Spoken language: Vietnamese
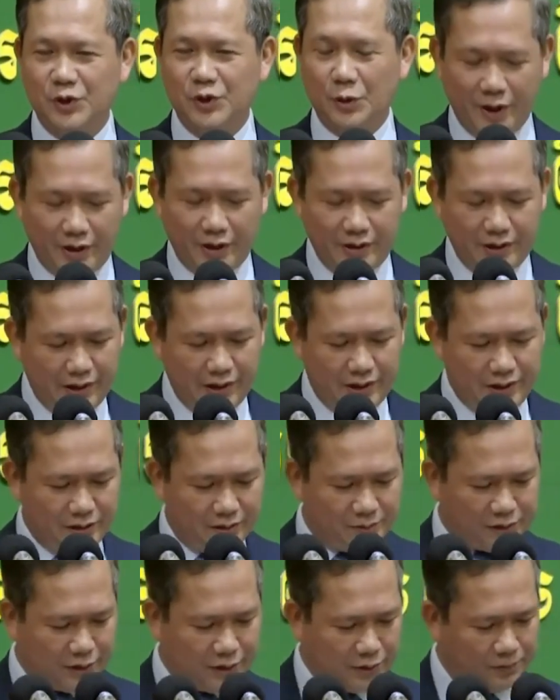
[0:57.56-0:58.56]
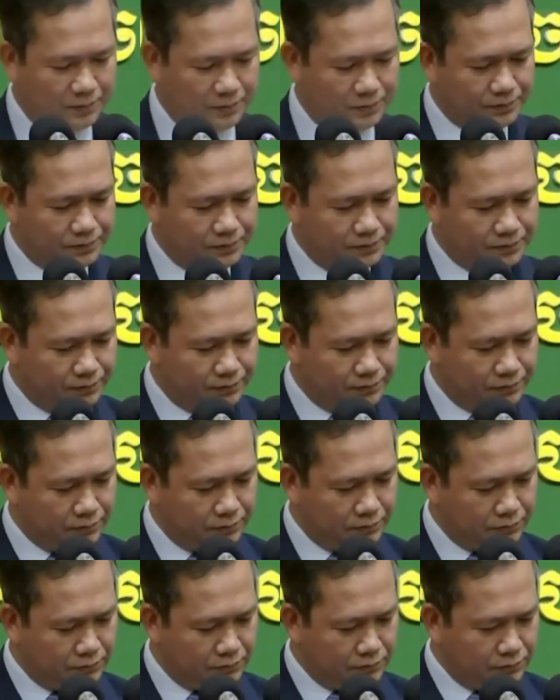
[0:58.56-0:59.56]
chôm đây đi chôm sông
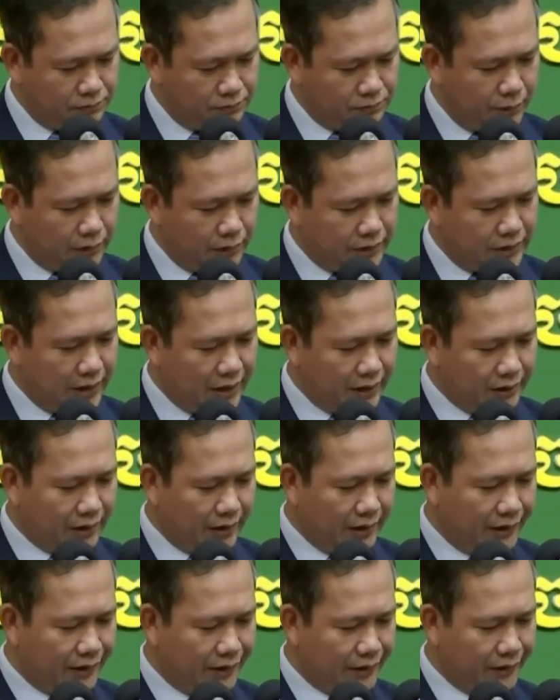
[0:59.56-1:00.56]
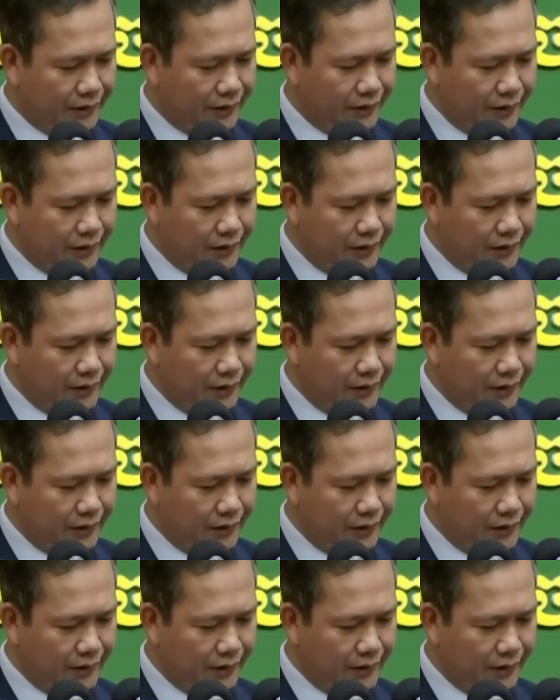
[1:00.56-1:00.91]
bị chết thà